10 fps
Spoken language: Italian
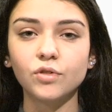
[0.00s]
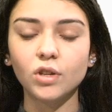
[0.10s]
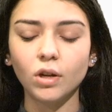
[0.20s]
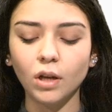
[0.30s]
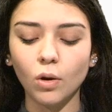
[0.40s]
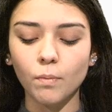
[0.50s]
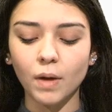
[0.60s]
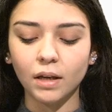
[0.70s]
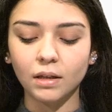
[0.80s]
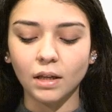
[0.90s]
Giro di
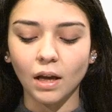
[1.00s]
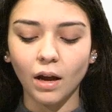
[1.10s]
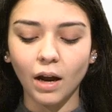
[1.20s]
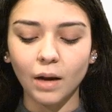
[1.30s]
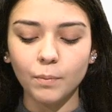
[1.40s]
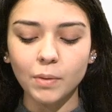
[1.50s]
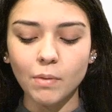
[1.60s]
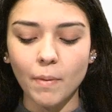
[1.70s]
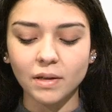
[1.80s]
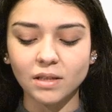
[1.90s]
Lombardia, al
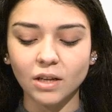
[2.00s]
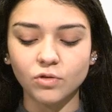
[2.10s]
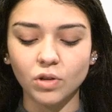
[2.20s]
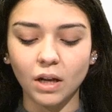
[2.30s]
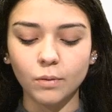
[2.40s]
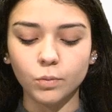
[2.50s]
primo passaggio dal